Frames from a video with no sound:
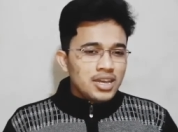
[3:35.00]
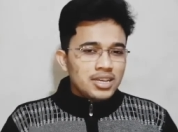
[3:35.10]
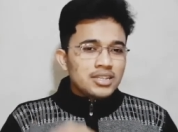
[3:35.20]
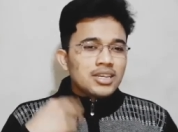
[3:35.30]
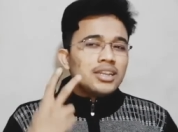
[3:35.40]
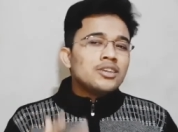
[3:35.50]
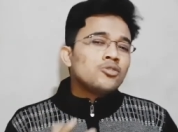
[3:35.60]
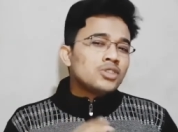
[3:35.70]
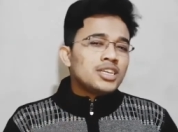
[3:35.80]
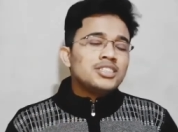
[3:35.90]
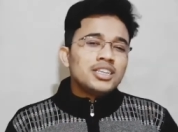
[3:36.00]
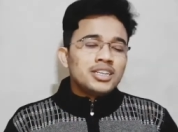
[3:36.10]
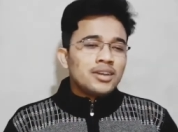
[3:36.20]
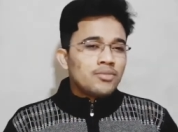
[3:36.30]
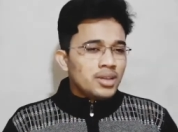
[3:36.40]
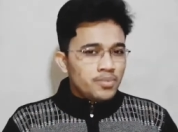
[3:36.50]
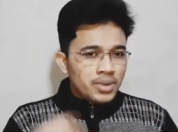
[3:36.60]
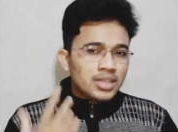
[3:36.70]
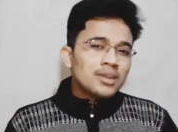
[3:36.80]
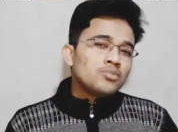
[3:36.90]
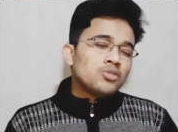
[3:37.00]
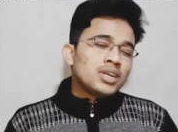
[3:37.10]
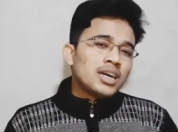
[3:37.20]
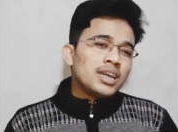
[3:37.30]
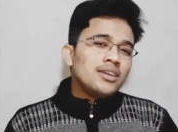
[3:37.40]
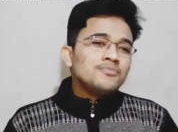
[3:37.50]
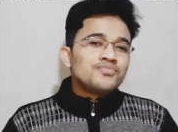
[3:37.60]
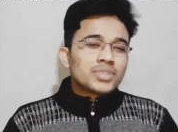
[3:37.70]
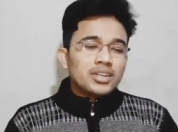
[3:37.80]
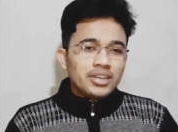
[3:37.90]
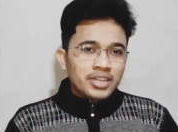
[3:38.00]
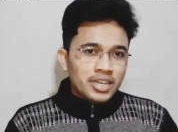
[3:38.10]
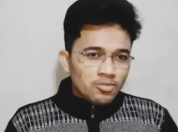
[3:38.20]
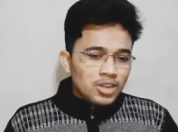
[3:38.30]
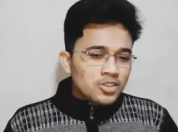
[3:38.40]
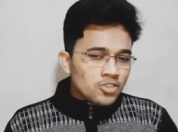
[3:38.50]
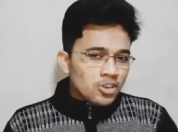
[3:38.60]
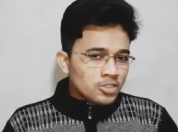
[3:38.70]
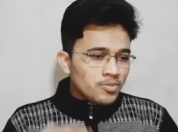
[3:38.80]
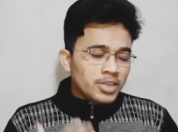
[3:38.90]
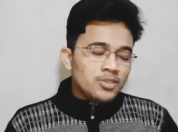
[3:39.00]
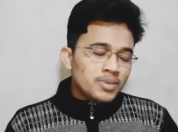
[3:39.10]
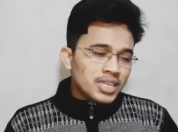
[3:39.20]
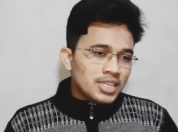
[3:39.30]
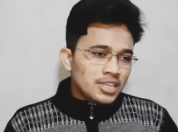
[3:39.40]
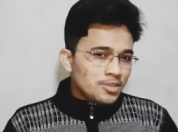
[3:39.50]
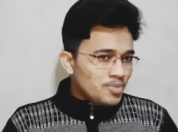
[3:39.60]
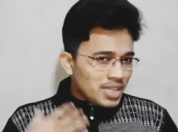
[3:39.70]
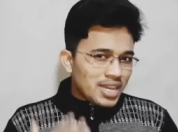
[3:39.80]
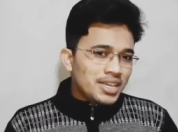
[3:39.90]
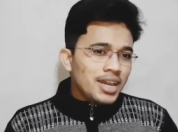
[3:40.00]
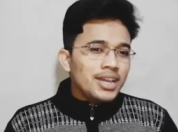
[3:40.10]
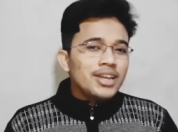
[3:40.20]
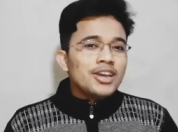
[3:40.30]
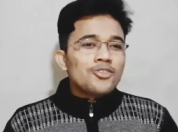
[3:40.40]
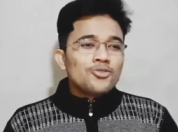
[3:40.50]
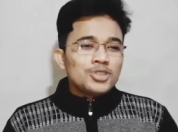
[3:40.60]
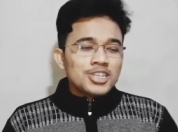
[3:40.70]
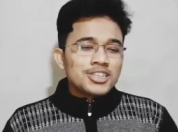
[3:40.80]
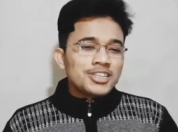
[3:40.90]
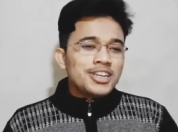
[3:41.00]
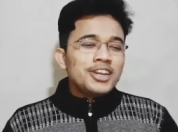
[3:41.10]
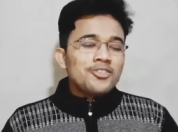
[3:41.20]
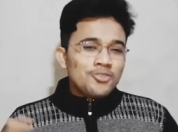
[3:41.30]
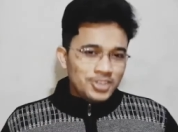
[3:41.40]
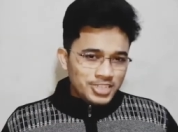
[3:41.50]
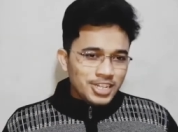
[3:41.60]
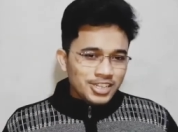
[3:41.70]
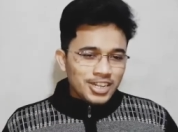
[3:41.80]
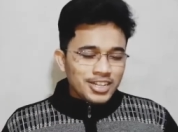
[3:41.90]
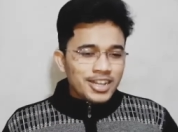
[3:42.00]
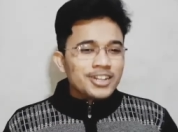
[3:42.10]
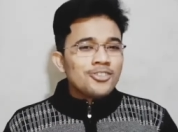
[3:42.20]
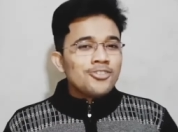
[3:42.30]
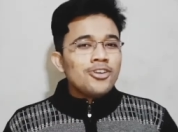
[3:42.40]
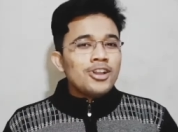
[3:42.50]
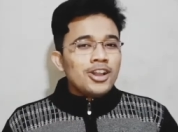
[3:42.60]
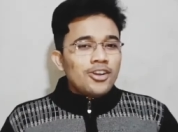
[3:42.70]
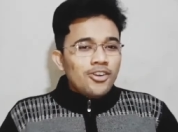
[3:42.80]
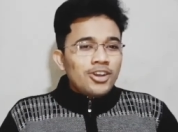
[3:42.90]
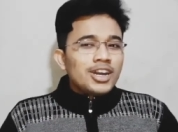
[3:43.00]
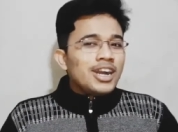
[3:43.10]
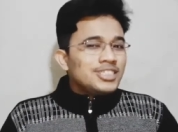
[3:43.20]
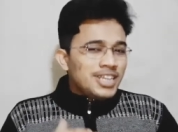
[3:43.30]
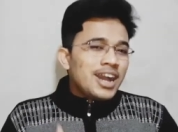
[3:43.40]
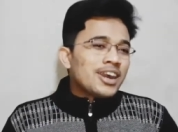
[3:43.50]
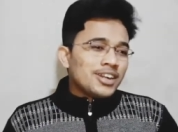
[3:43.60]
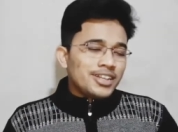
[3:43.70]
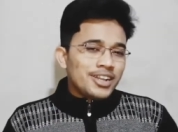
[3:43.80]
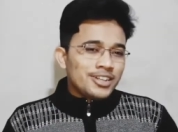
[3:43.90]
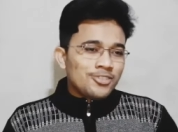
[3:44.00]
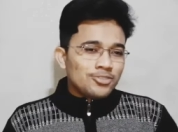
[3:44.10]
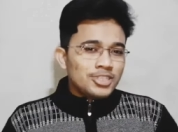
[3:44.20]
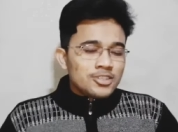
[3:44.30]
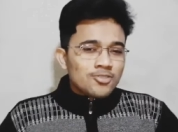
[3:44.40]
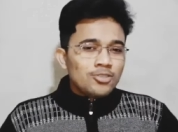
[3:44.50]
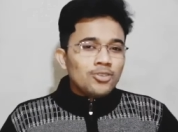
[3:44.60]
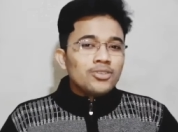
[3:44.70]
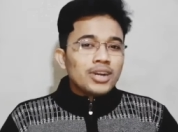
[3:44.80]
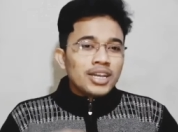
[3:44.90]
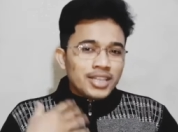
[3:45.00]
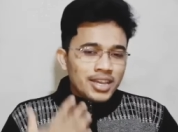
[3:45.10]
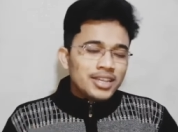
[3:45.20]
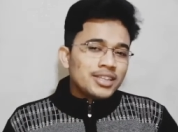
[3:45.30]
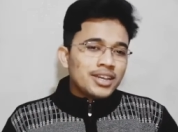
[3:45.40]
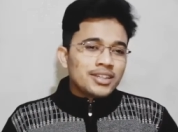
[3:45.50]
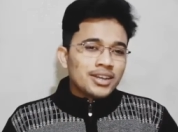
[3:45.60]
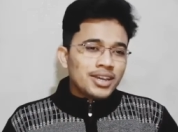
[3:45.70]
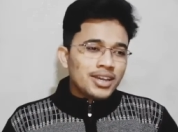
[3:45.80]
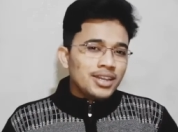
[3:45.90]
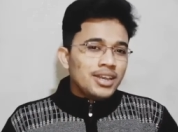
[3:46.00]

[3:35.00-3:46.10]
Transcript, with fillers: इसके लिए दो तीन चीज़ है वही फिर से हम दोहरा रहे हैं रेगुलर शॉर्ट्स वीडियो बनाते हैं तो बनाइए कोशिश कीजिए कि ओरिजिनल कंटेंट हो और अच्छा कंटेंट हो जिसको लोग अधिक देख सकें